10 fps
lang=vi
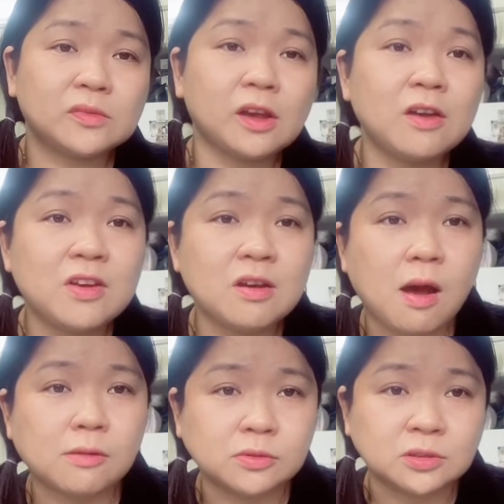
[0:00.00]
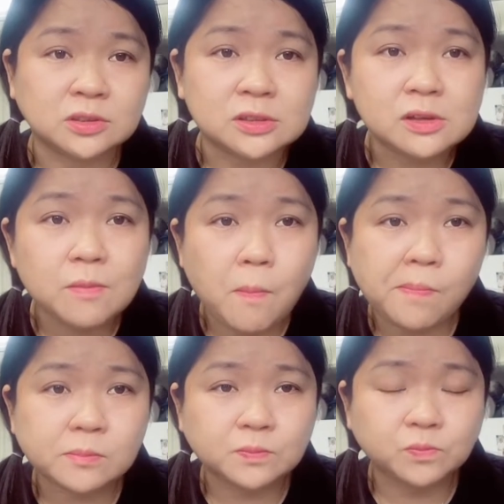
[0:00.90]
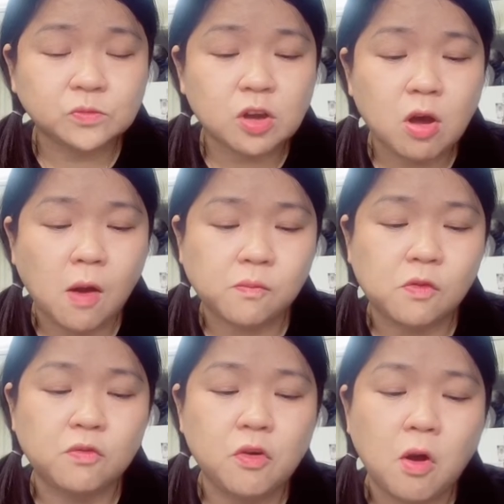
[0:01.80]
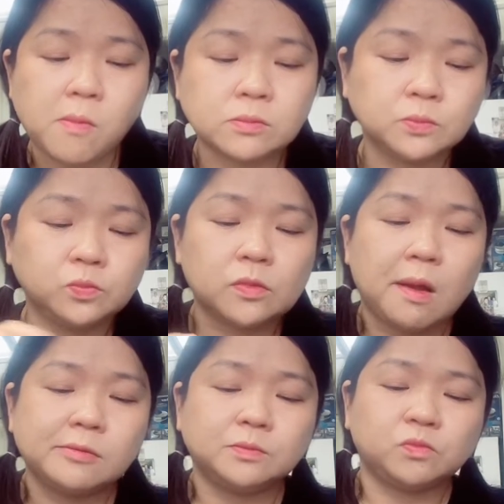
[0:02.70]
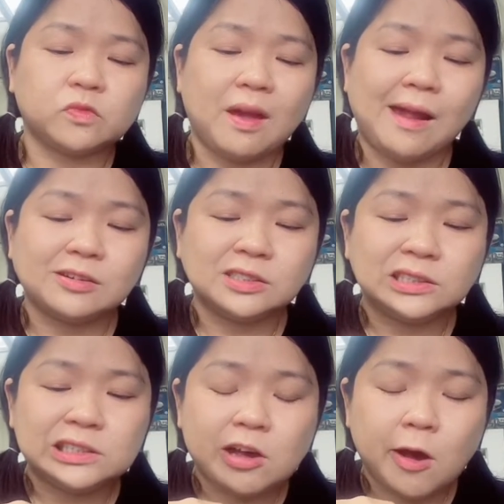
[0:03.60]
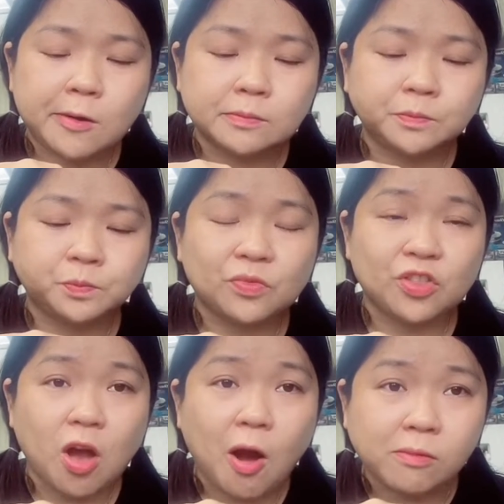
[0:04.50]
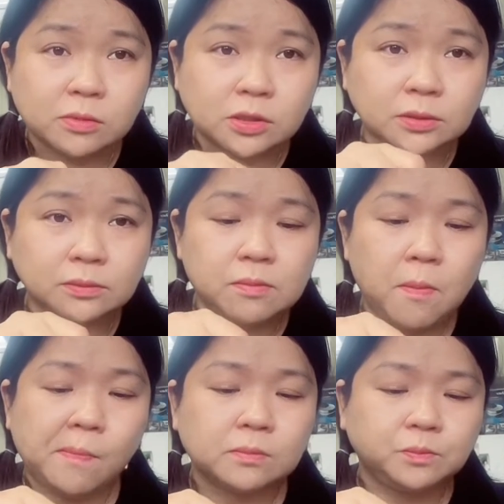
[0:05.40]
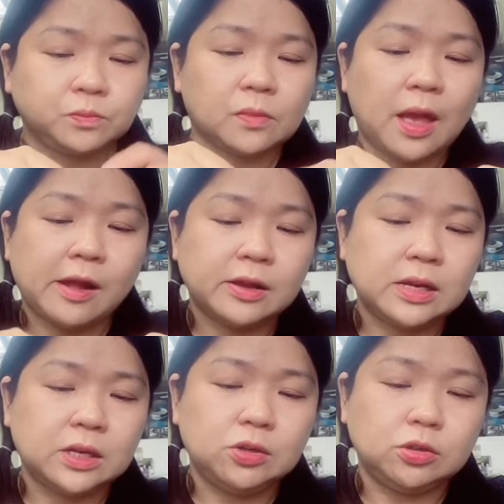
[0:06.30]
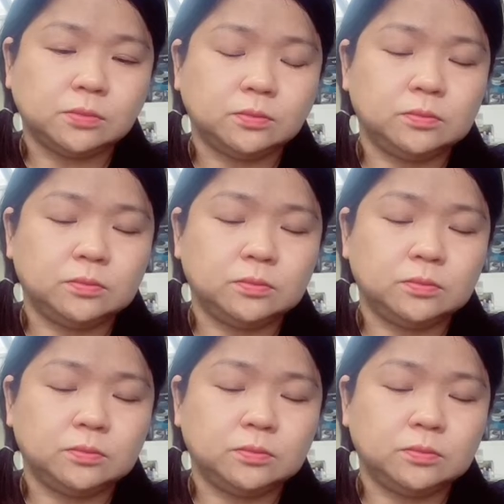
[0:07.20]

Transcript: cái vị ngọt của nó nó ngọt vừa vừa và dạ, ăn rất là ngon giòn nữa ăn cái này được